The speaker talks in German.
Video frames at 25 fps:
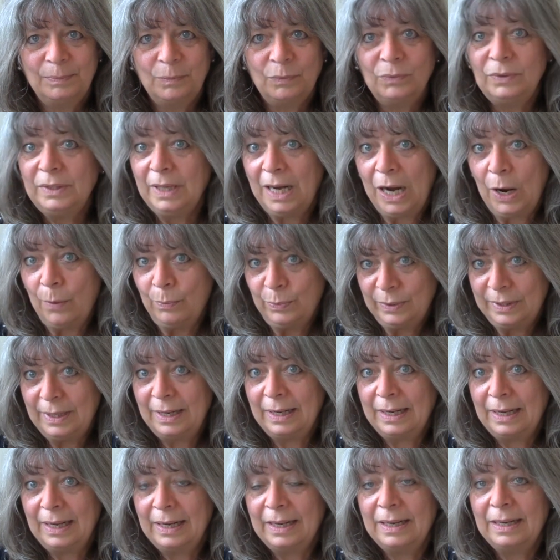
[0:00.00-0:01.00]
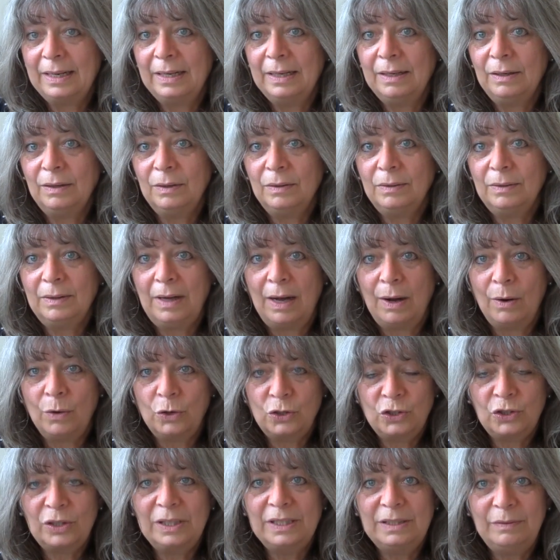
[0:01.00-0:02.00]
Und der hauptsächliche
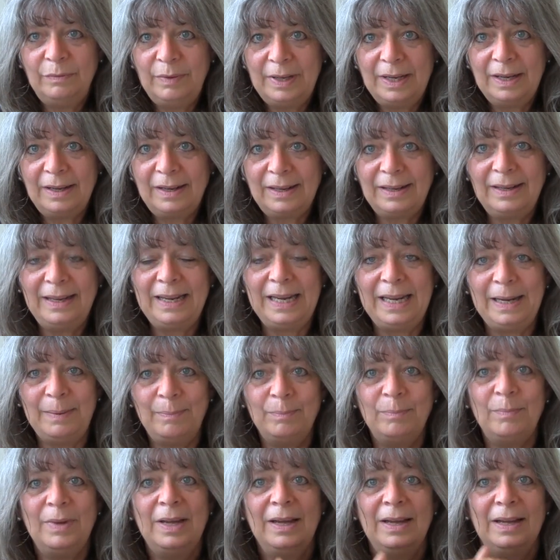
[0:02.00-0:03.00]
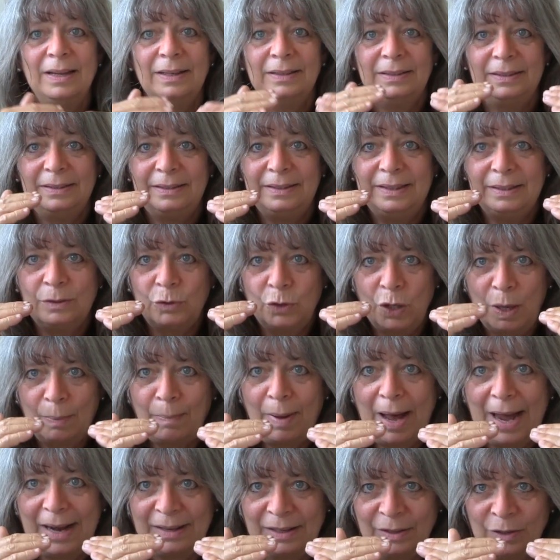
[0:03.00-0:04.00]
auch Schritt wäre eben die
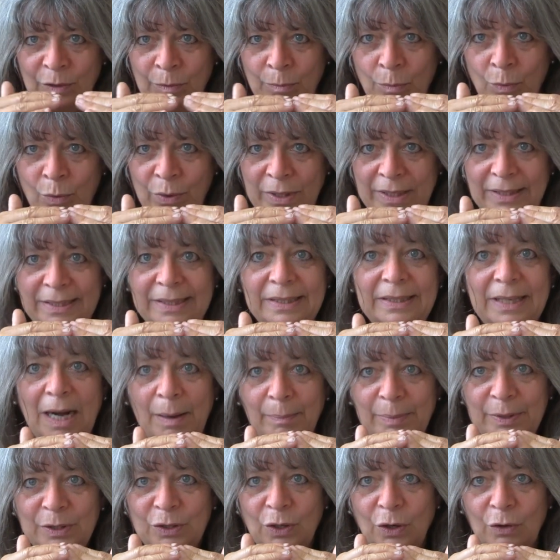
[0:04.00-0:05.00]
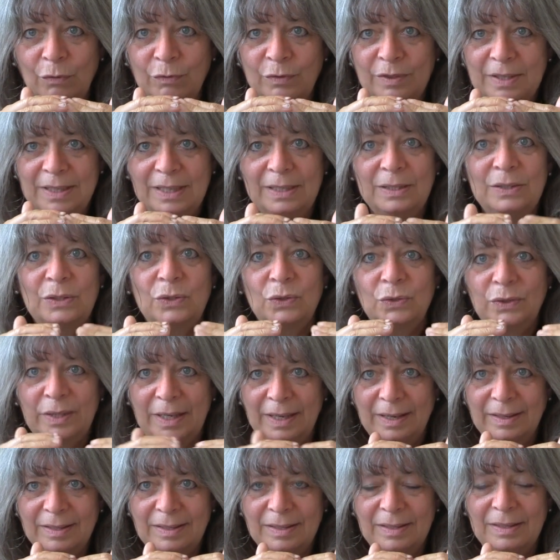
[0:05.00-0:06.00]
körpereigenen Hormone, die da betroffen sind, zu
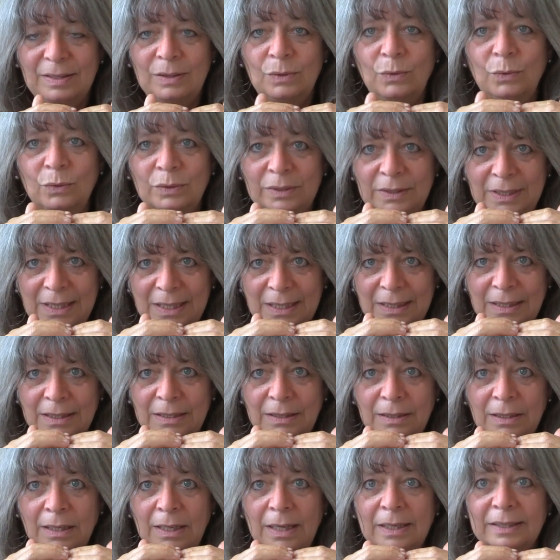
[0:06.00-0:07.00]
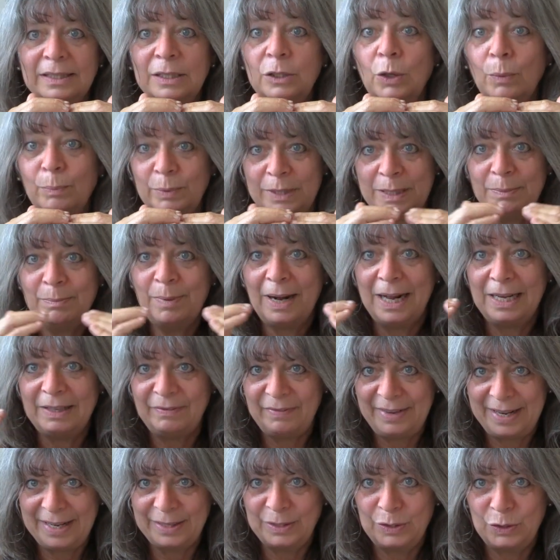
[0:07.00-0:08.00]
testen und in den
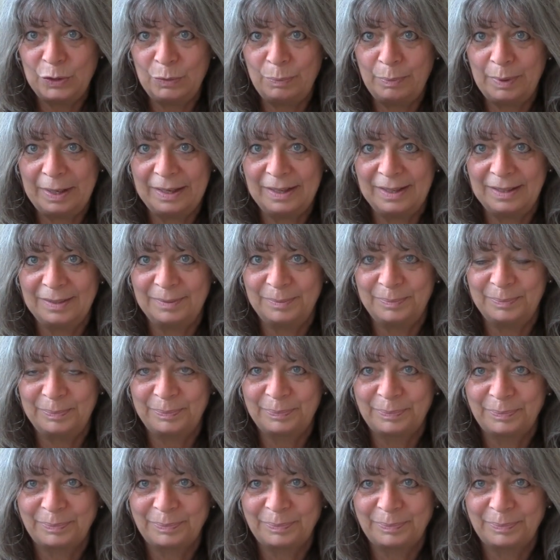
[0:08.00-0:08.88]
optimalen Wert zu bringen.